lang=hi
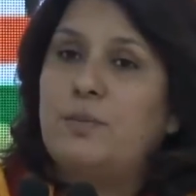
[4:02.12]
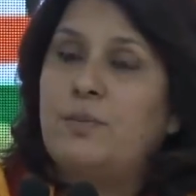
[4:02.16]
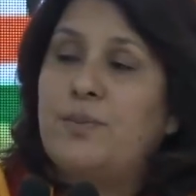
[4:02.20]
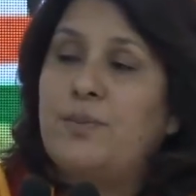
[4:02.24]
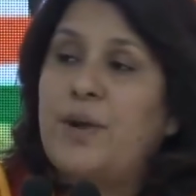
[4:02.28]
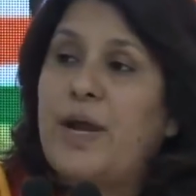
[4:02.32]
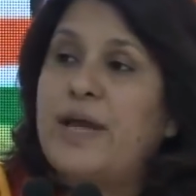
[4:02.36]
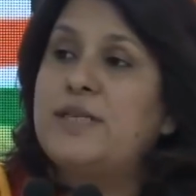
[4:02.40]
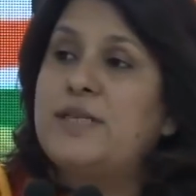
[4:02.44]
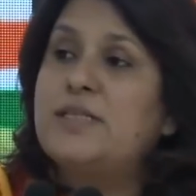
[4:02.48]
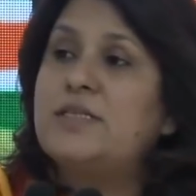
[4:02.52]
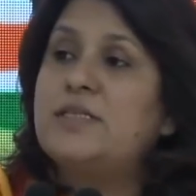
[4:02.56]

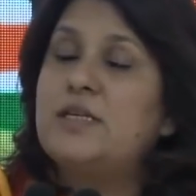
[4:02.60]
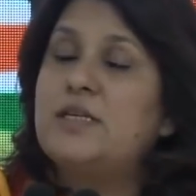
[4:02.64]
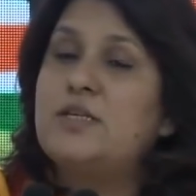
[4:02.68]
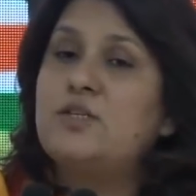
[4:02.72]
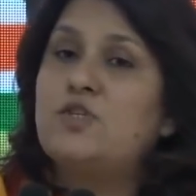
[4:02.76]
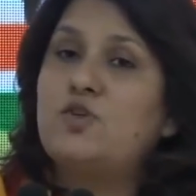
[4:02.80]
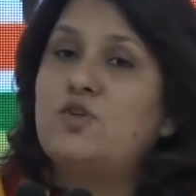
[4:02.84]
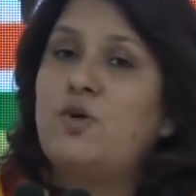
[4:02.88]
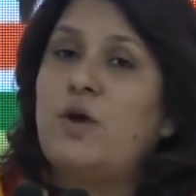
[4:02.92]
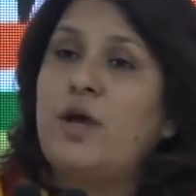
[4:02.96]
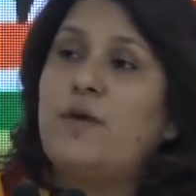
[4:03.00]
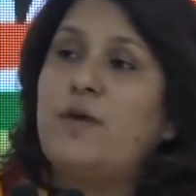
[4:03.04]

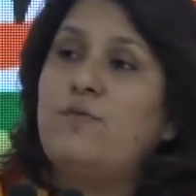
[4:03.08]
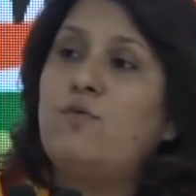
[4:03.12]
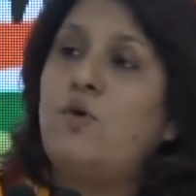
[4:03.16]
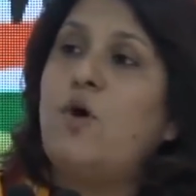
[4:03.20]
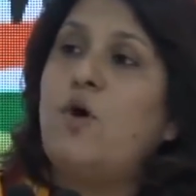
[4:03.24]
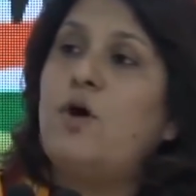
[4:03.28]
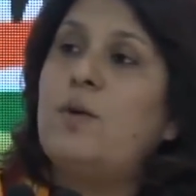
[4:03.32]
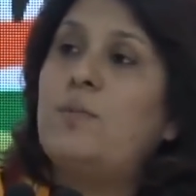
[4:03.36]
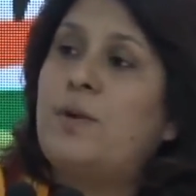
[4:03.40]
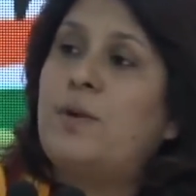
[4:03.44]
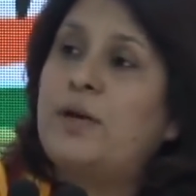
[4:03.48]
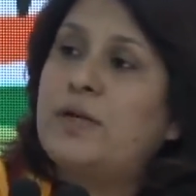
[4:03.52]
प्राइसेस जो है वो
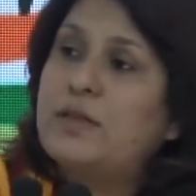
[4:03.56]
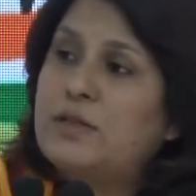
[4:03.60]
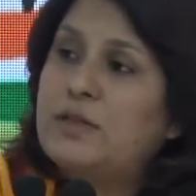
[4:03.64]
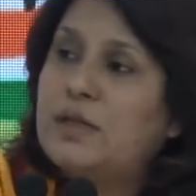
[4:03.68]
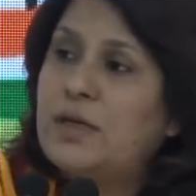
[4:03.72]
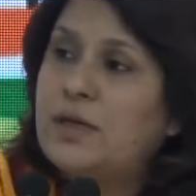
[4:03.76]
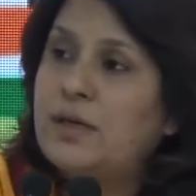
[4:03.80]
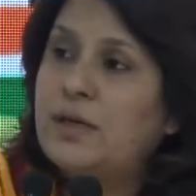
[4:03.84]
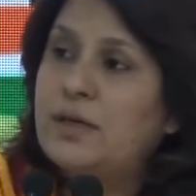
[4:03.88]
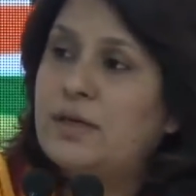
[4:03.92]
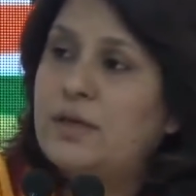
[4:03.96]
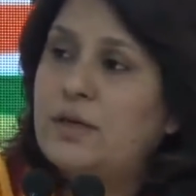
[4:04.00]
और
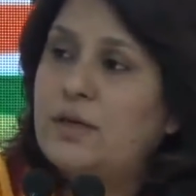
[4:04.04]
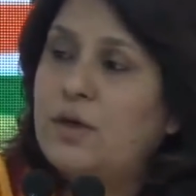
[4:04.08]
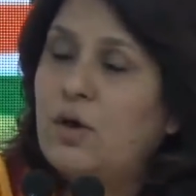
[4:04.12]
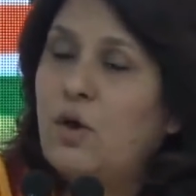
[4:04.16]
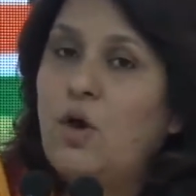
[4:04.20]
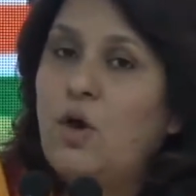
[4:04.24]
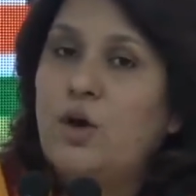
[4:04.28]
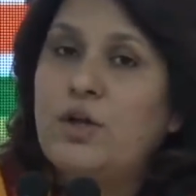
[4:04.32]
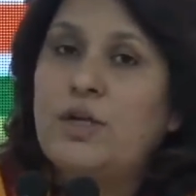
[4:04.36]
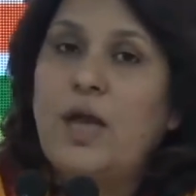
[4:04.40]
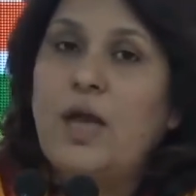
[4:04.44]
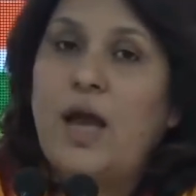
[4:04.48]
बढ़ते
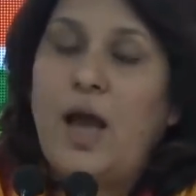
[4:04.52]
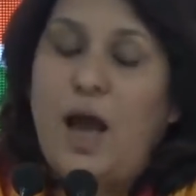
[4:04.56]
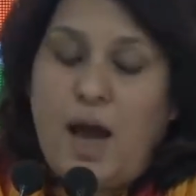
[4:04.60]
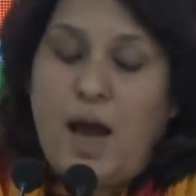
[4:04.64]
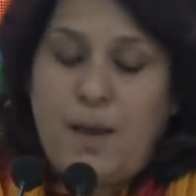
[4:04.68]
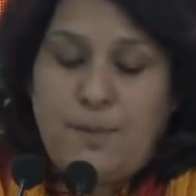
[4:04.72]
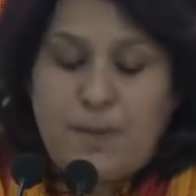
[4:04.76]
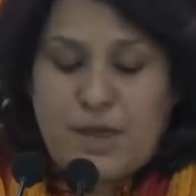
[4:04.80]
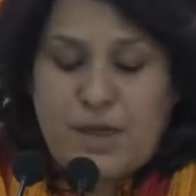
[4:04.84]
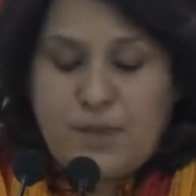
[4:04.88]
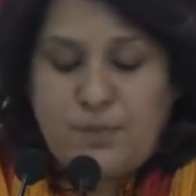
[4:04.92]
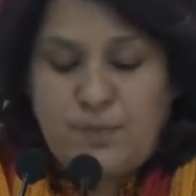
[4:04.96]
हैं और ये
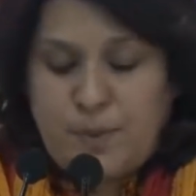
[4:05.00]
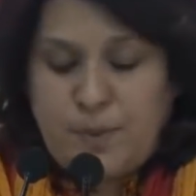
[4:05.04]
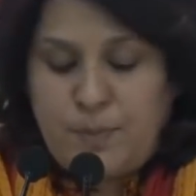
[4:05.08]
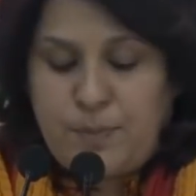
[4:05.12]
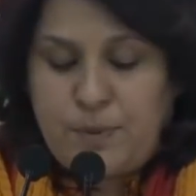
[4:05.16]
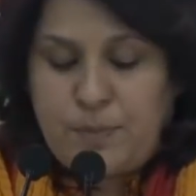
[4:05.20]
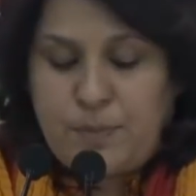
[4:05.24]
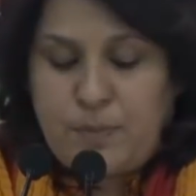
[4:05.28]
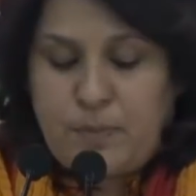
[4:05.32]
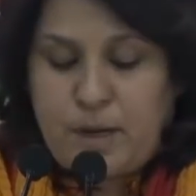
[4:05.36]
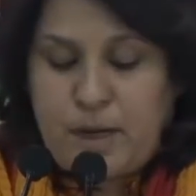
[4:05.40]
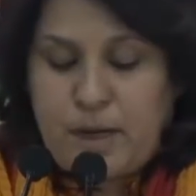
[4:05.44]
आम आदमी
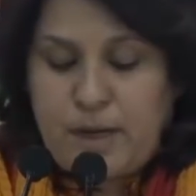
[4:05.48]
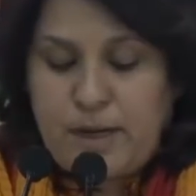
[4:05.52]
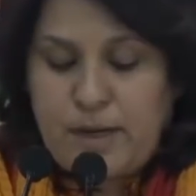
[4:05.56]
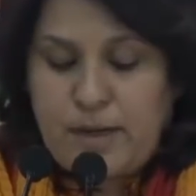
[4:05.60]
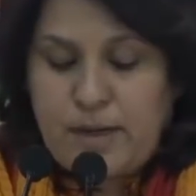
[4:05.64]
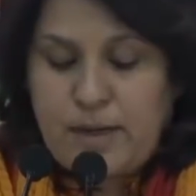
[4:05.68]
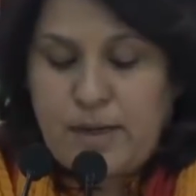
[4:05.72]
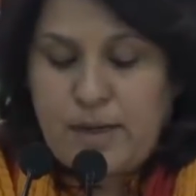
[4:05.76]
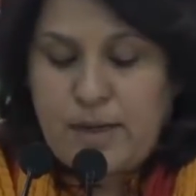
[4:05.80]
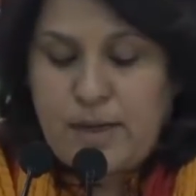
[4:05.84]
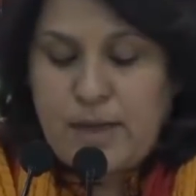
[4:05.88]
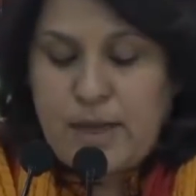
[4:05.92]
पर मार
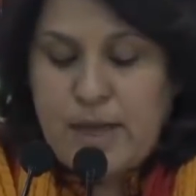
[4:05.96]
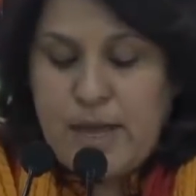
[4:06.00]
है